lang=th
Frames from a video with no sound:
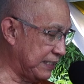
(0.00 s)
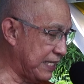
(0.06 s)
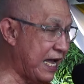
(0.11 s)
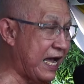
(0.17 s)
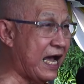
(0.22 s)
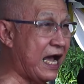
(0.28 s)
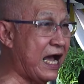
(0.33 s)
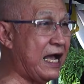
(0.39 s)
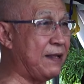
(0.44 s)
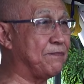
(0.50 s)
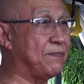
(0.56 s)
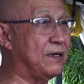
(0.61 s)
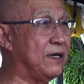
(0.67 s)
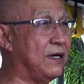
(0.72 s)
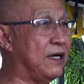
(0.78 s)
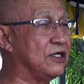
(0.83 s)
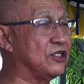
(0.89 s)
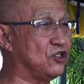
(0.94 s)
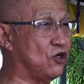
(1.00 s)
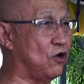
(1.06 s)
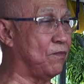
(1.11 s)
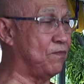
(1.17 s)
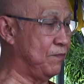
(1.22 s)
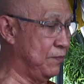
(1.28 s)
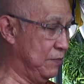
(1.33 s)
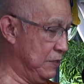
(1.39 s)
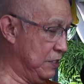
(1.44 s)
ชทานเพลิงศพ
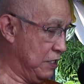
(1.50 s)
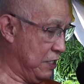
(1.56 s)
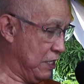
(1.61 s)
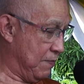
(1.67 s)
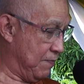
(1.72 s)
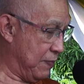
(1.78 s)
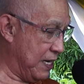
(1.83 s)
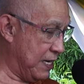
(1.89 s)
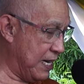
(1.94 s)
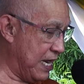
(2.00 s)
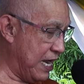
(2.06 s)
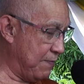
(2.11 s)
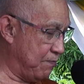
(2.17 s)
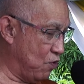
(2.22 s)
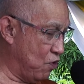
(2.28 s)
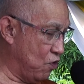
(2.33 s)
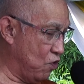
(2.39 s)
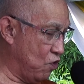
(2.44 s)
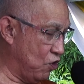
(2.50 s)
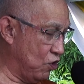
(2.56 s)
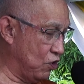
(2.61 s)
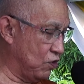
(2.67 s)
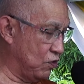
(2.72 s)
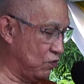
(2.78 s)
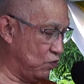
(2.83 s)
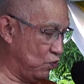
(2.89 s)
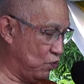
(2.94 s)
พระราชมงคล
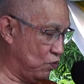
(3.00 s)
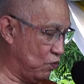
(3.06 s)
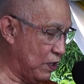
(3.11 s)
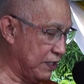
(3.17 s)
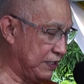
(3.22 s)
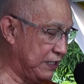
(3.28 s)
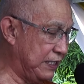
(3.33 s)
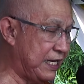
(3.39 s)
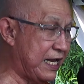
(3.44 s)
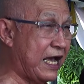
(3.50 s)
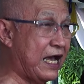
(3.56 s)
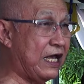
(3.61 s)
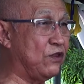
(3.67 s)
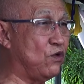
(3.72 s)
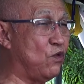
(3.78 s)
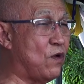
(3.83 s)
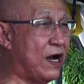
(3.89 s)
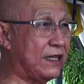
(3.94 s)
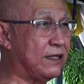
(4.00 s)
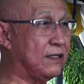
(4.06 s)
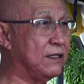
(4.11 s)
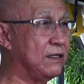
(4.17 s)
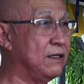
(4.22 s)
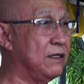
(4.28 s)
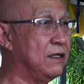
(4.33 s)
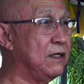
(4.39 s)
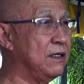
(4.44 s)
วชิรานุวัตร
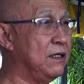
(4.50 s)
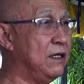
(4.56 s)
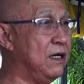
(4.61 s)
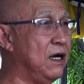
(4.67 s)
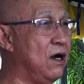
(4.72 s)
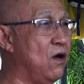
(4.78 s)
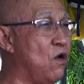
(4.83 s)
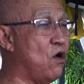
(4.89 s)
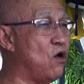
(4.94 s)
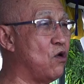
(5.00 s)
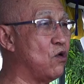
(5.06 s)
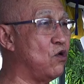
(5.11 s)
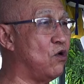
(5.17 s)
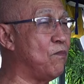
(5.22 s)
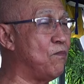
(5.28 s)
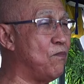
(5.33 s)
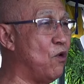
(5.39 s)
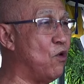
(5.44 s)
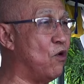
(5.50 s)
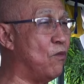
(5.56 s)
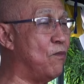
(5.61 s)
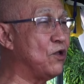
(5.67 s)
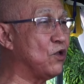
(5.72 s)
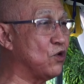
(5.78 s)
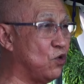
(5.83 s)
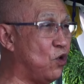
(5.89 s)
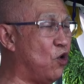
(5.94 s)
หรือองค์หลวงปู่
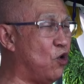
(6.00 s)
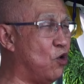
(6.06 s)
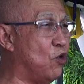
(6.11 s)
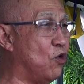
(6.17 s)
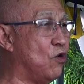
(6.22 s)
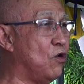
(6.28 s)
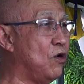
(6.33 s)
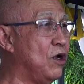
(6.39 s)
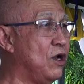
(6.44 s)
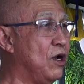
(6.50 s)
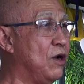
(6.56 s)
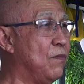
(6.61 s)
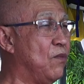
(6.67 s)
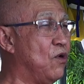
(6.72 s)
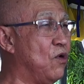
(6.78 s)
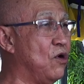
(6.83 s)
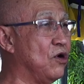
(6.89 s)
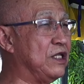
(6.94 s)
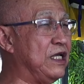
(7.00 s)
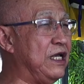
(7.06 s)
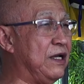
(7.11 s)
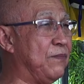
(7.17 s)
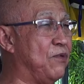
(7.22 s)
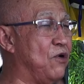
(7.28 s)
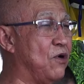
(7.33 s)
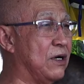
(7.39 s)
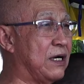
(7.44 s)
บุญกู้ผู้ที่
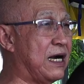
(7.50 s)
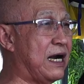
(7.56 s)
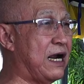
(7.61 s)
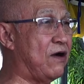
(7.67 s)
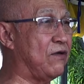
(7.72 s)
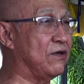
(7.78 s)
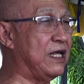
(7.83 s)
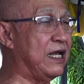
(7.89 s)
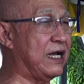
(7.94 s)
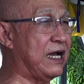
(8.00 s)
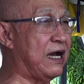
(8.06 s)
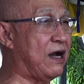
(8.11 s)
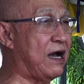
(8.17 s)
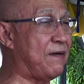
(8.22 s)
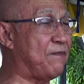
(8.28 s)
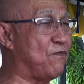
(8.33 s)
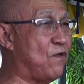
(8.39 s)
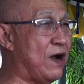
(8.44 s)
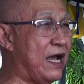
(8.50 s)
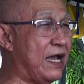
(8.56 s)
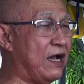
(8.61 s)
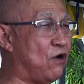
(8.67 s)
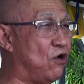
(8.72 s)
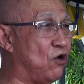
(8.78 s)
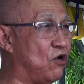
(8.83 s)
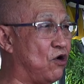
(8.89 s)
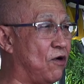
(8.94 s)
พวกเราได้กราบไหว้
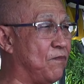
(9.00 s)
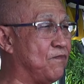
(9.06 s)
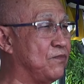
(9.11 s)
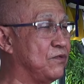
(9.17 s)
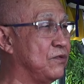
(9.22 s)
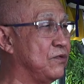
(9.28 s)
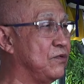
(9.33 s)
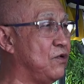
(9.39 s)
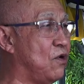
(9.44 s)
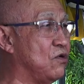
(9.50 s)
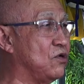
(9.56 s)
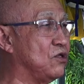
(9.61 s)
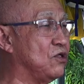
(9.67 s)
เคารพยก